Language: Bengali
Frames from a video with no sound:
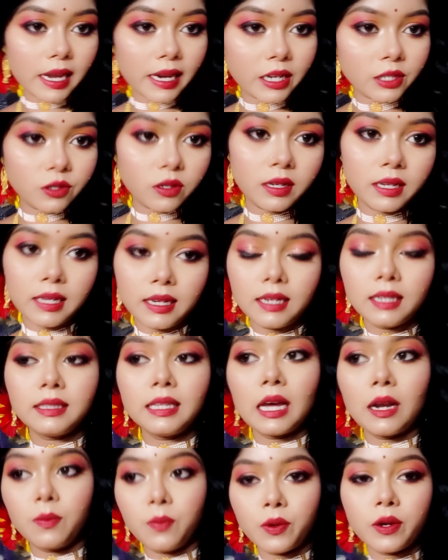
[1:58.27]
আরেকজন এলে
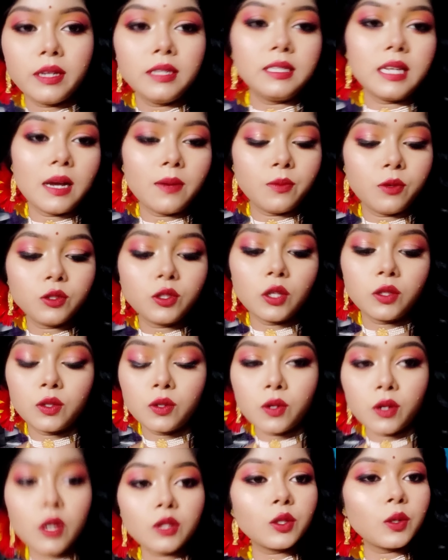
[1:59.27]
তারপরে যাব
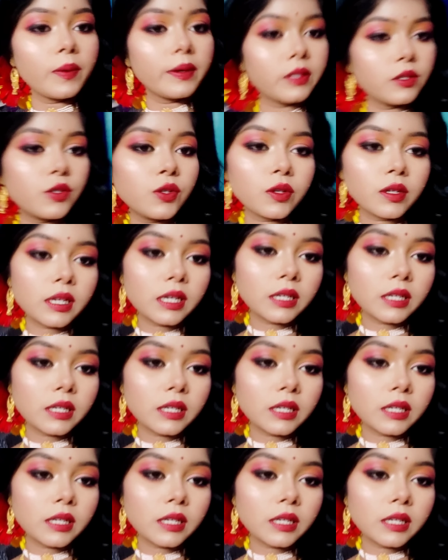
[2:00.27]
ততক্ষণে তোমাদের সঙ্গে